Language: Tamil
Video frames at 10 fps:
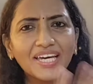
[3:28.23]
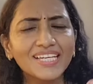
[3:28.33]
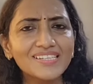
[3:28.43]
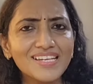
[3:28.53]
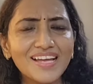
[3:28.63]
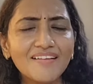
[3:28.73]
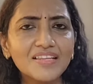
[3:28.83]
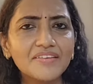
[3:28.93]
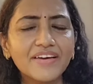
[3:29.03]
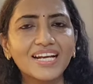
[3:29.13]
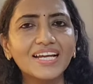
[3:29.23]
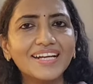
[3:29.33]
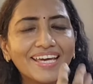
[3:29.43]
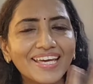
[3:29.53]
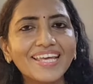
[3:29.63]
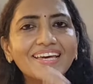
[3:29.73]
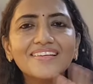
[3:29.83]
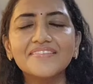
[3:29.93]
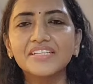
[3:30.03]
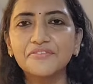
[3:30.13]
அக்கேஷன் தான் வந்து வைக்கலாம் டெய்லி
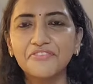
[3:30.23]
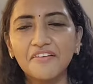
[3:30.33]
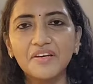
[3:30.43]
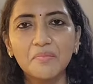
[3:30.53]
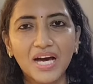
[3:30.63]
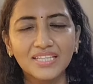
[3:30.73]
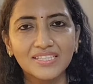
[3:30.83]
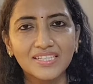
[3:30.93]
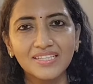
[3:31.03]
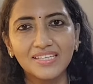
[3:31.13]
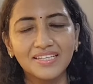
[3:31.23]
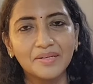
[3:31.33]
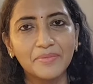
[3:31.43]
அதில் வந்து ஃப்ளவர் மாத்துறது